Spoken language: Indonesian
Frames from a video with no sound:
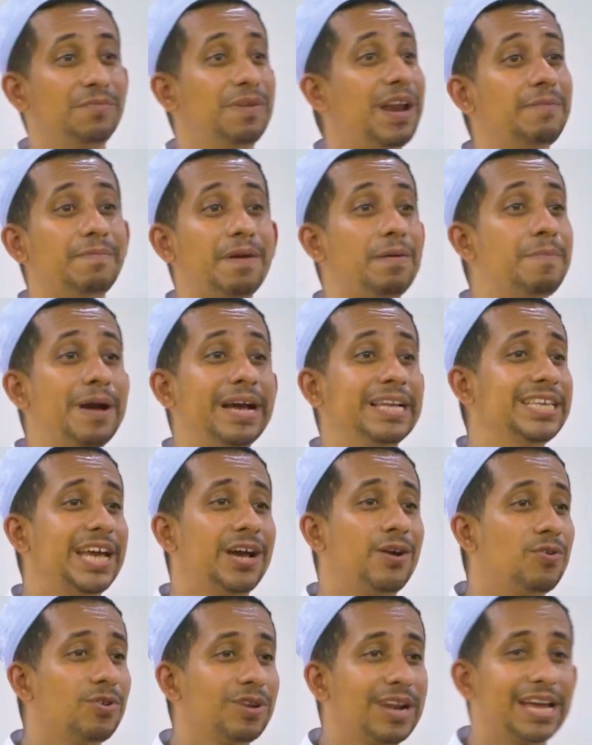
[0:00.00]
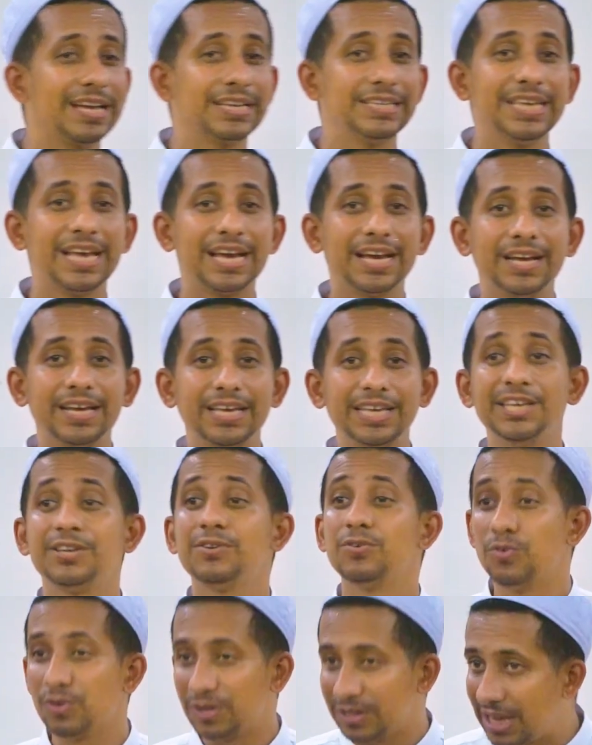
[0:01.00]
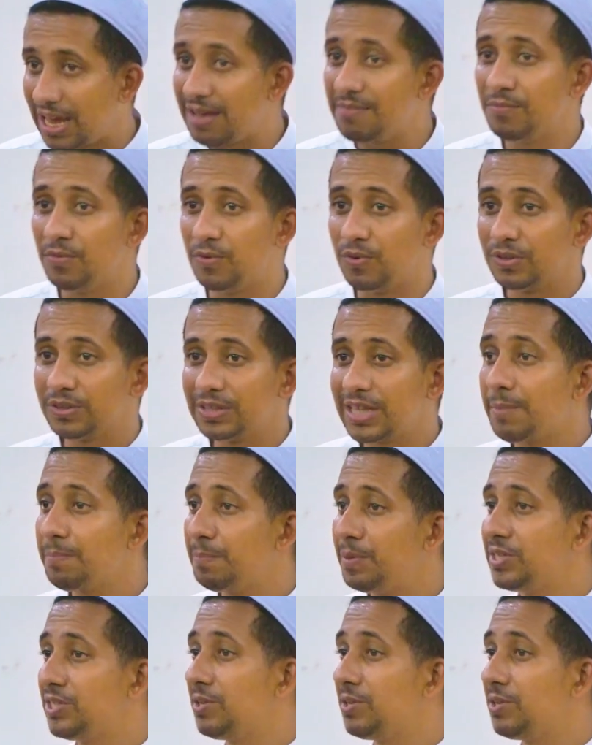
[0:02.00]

seberapa banyak orang yang ikut kamu, tapi